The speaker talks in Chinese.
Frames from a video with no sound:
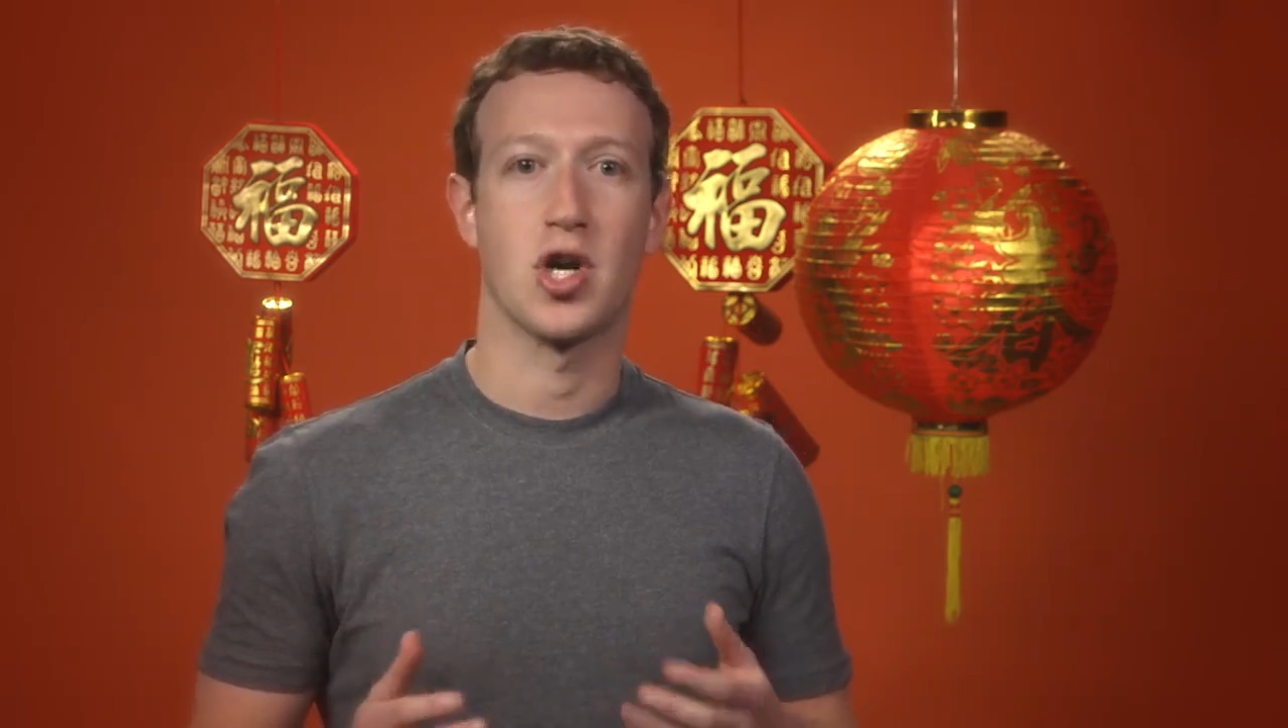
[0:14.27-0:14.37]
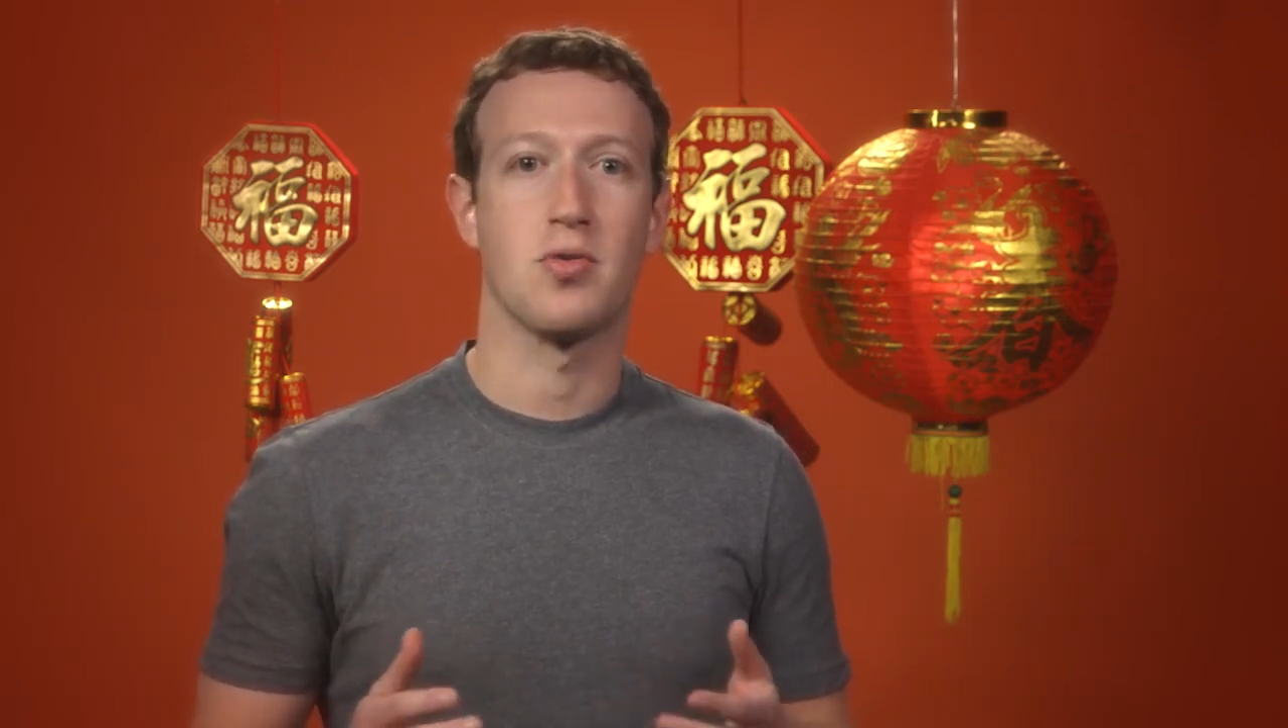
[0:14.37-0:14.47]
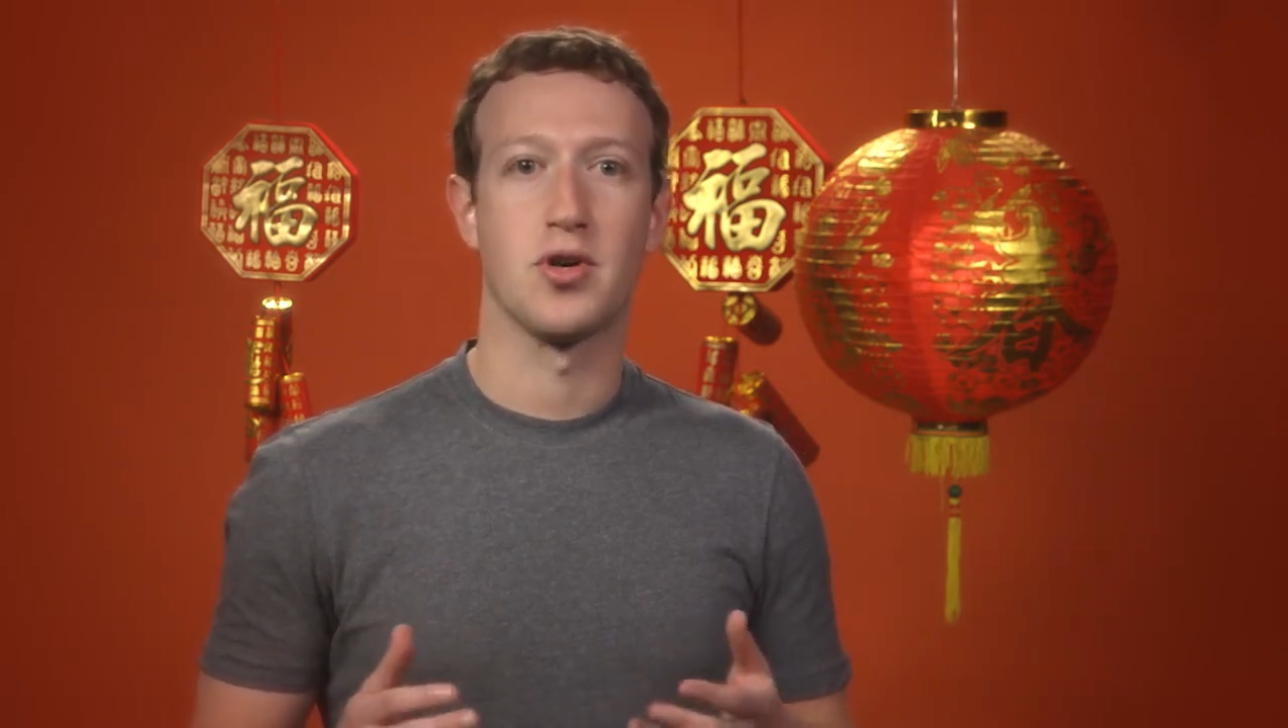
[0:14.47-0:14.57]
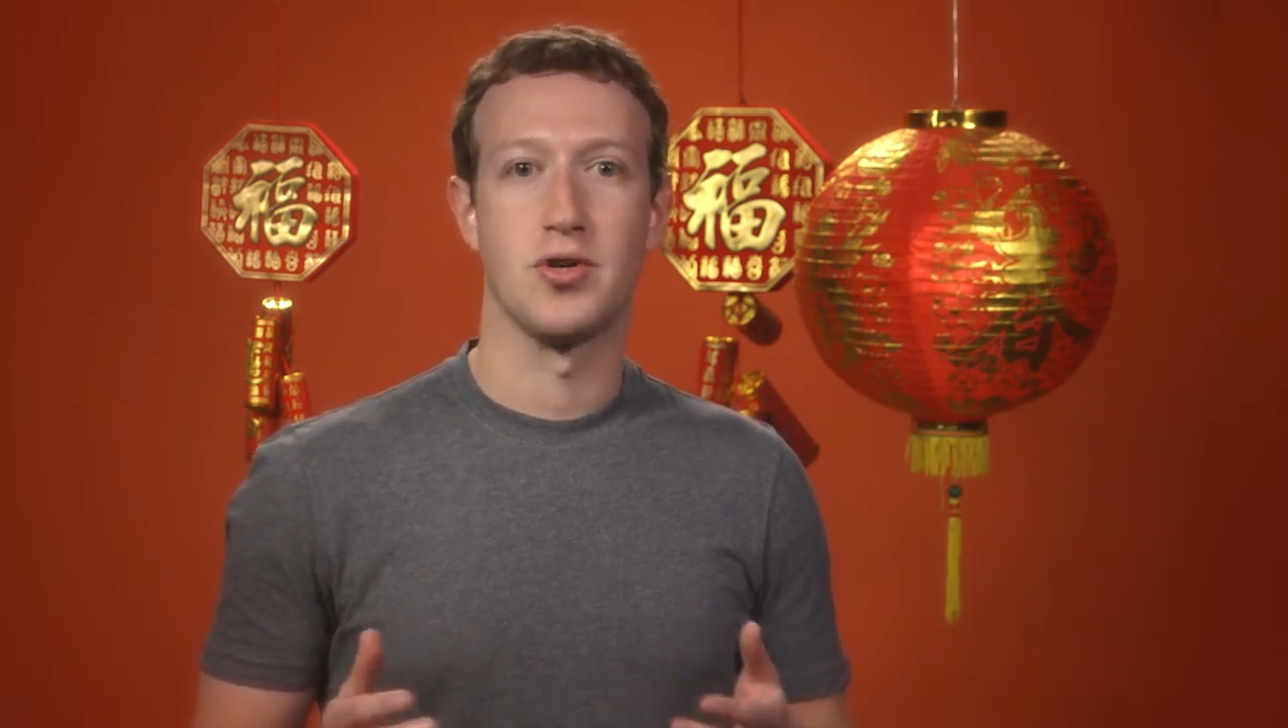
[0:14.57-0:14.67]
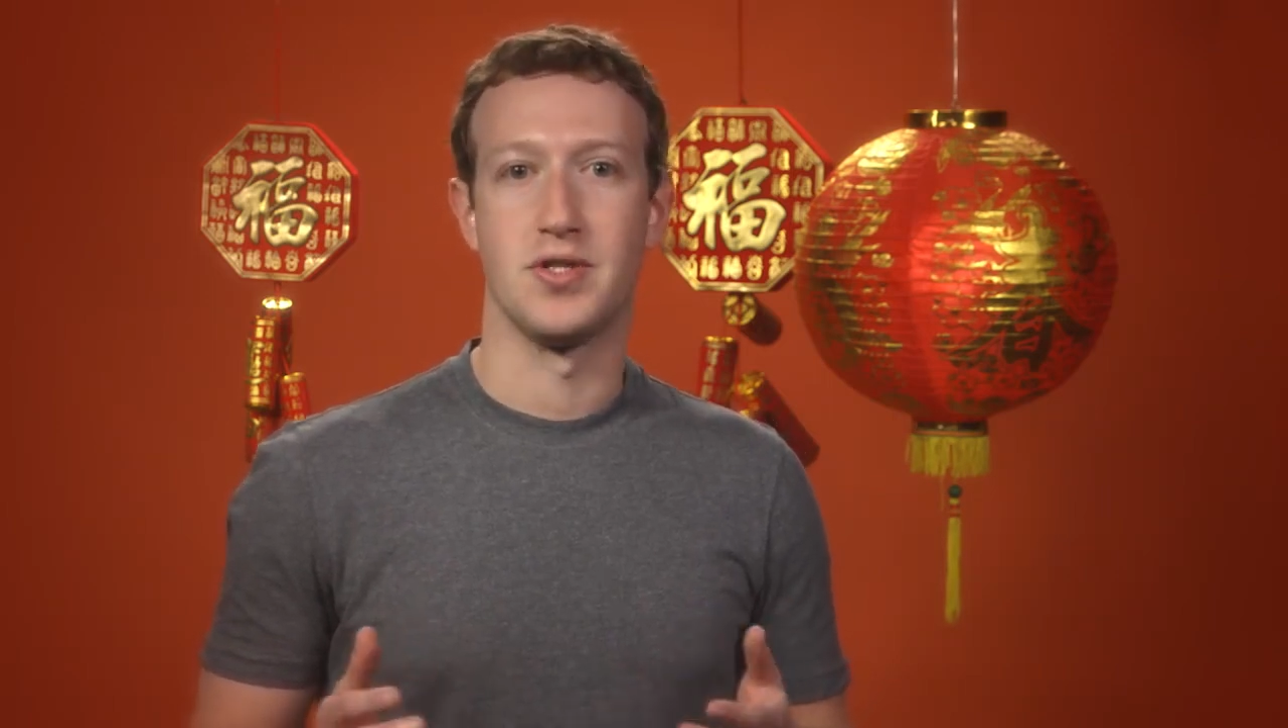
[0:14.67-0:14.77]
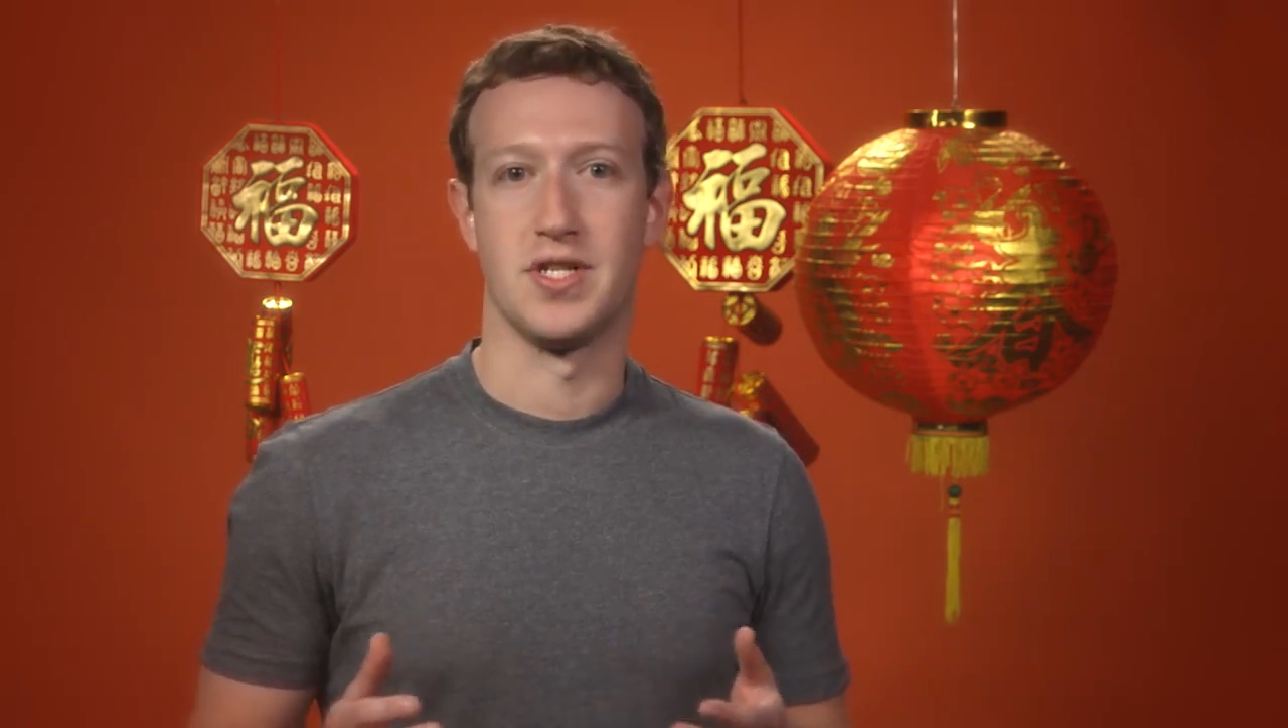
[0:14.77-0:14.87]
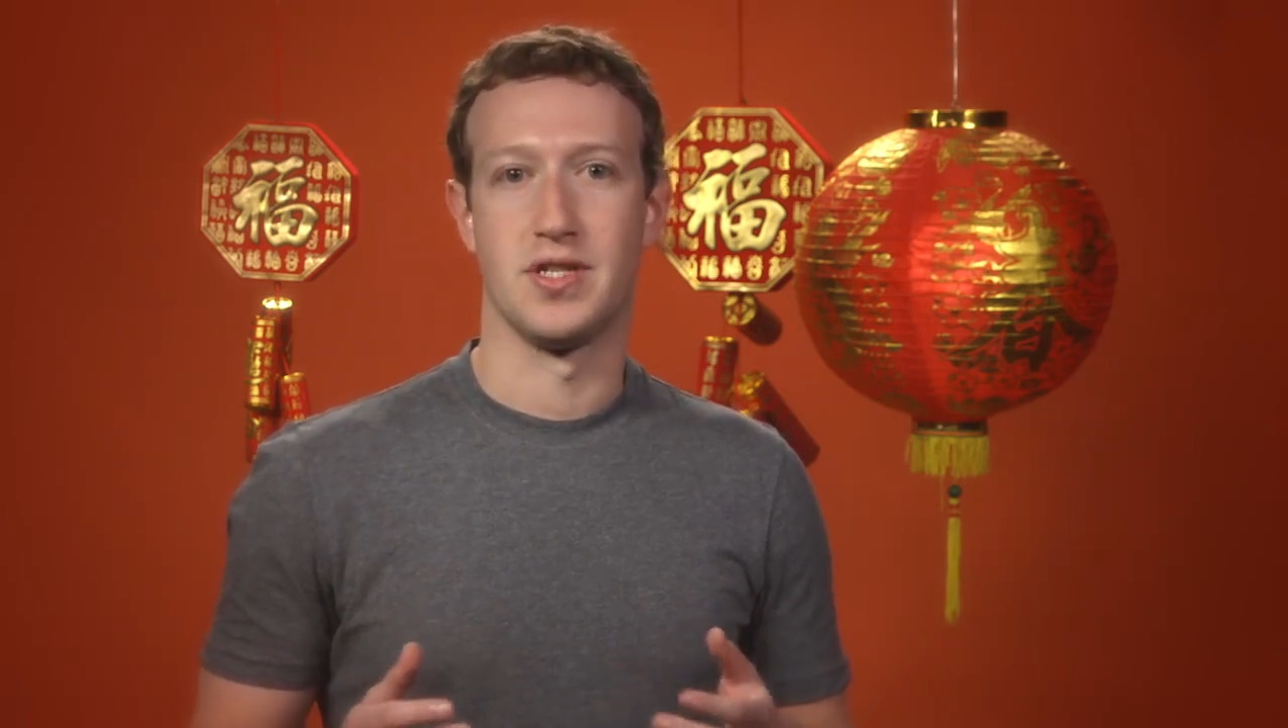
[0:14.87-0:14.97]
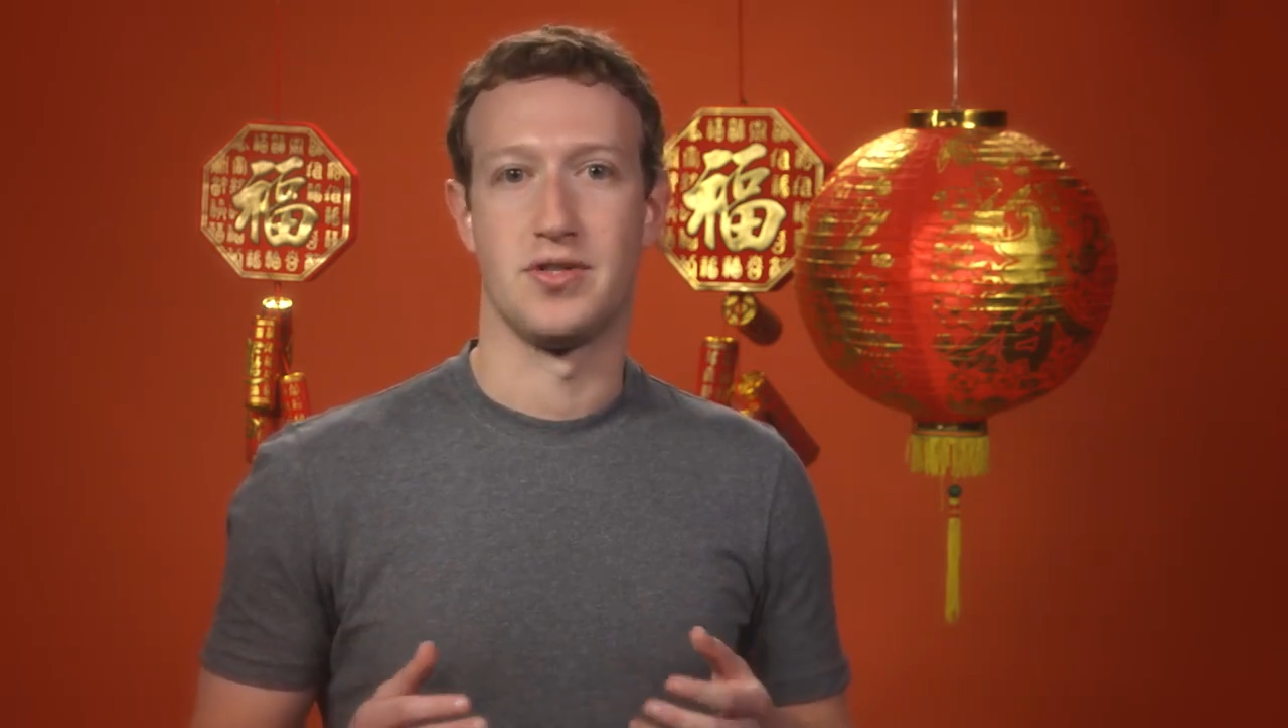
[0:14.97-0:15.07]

国各地